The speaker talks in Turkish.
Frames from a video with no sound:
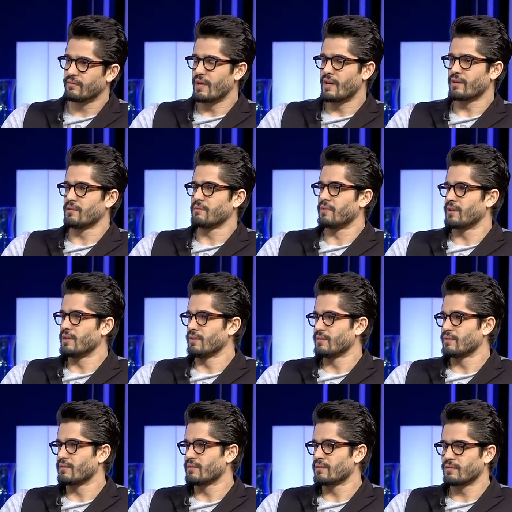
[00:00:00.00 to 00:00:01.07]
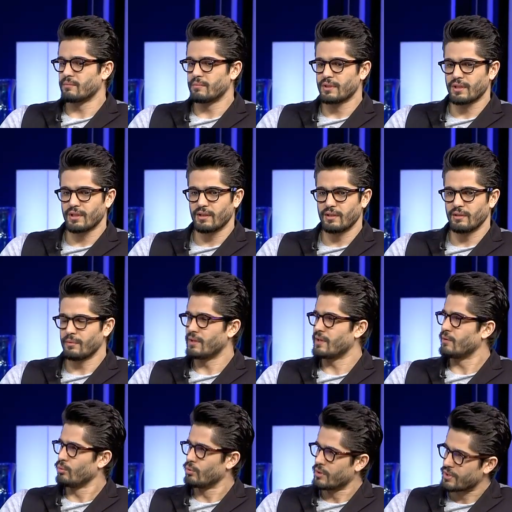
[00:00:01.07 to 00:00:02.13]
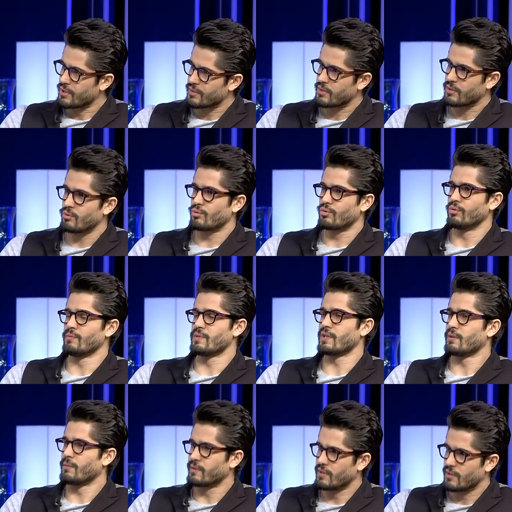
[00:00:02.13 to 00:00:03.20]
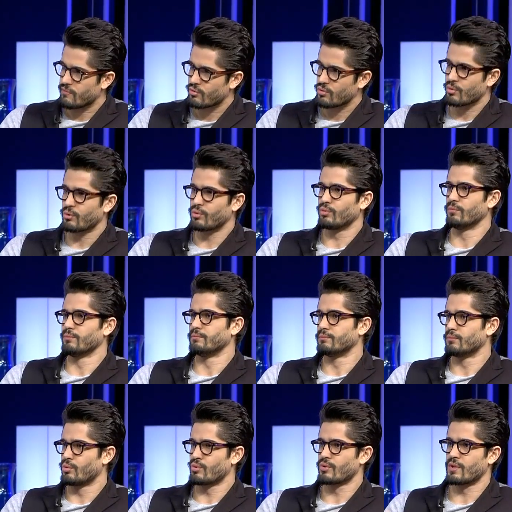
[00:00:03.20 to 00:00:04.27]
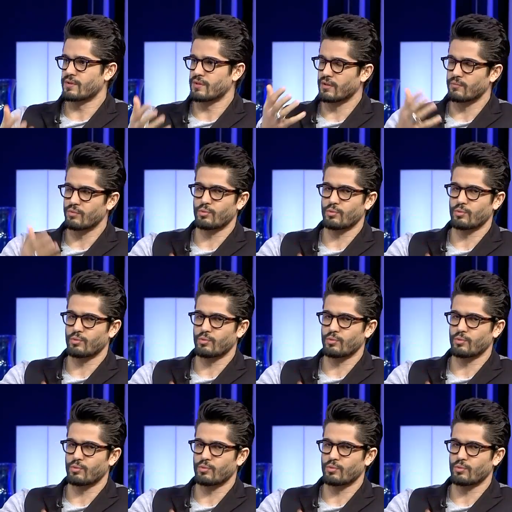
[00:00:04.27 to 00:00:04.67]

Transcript: verdiğim vakit e, bir şekilde birilerine ulaşır diye düşündüm. Sinema hı. televizyon okudum. Burs hı hı. kazandım.